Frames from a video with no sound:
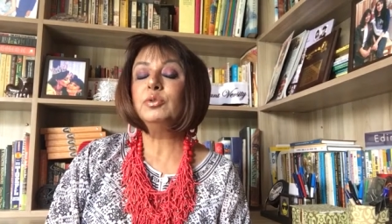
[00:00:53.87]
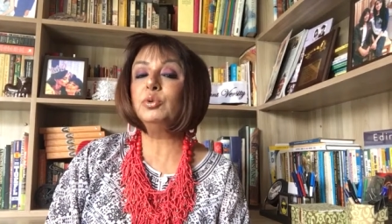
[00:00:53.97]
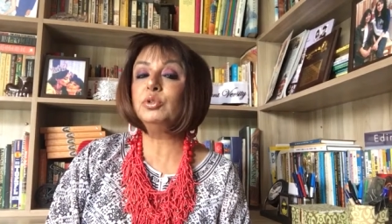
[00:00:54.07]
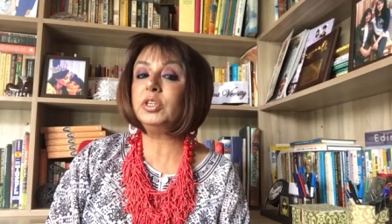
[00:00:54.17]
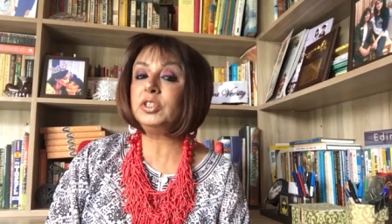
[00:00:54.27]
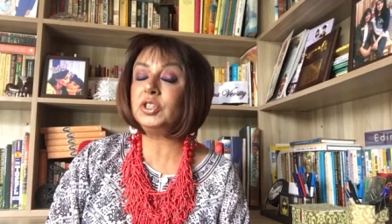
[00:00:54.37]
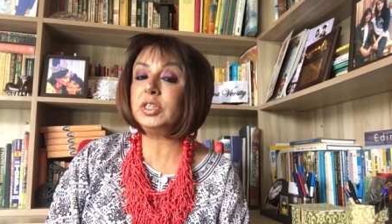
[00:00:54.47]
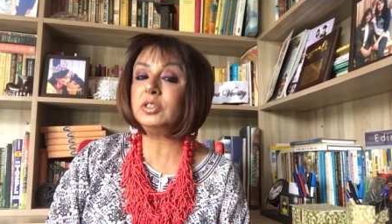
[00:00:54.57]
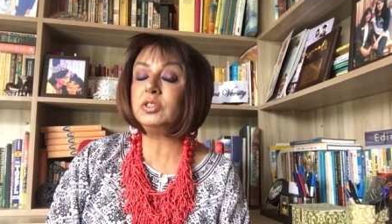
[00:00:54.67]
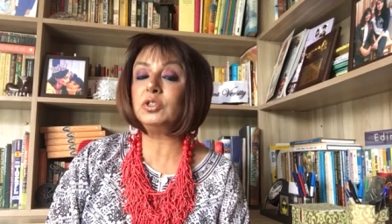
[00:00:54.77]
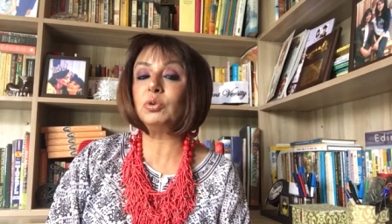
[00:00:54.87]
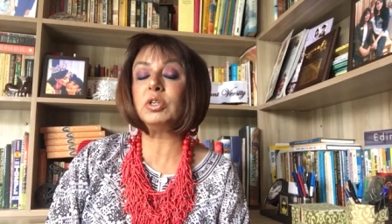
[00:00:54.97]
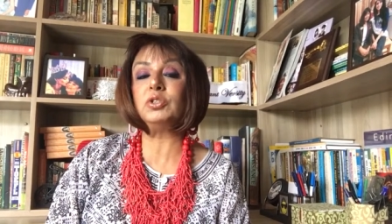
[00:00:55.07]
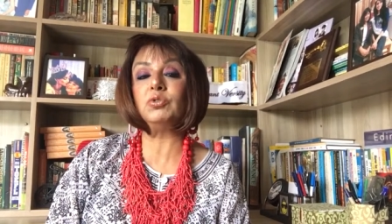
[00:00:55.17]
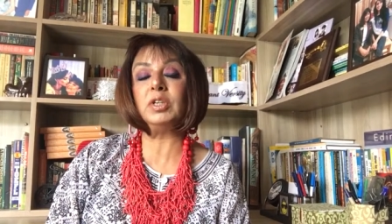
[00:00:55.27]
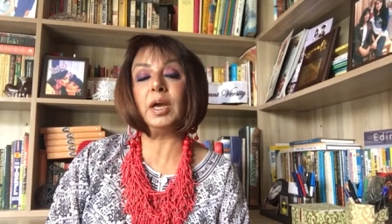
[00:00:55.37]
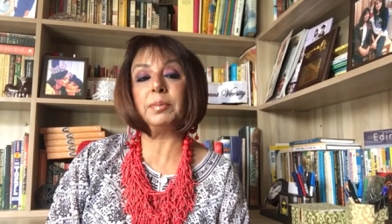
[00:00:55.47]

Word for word: दूसरी चीज़ जो कि जूरी